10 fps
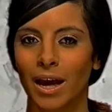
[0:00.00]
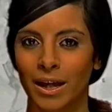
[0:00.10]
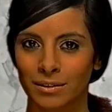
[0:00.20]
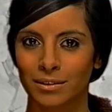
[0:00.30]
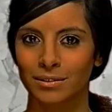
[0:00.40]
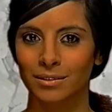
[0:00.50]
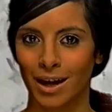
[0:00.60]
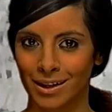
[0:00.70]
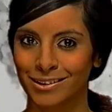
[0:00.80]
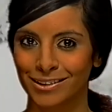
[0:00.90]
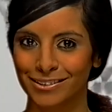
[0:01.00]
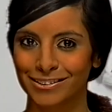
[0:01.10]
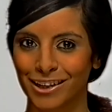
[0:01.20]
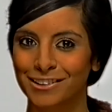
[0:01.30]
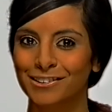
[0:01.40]
endlich, endlich
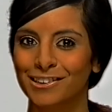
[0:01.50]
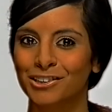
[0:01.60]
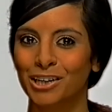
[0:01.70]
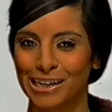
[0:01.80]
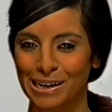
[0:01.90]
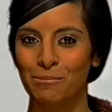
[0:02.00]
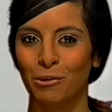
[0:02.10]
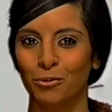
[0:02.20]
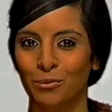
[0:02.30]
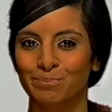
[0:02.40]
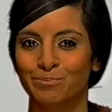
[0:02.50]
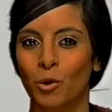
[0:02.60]
das Jeannette-Parfüm.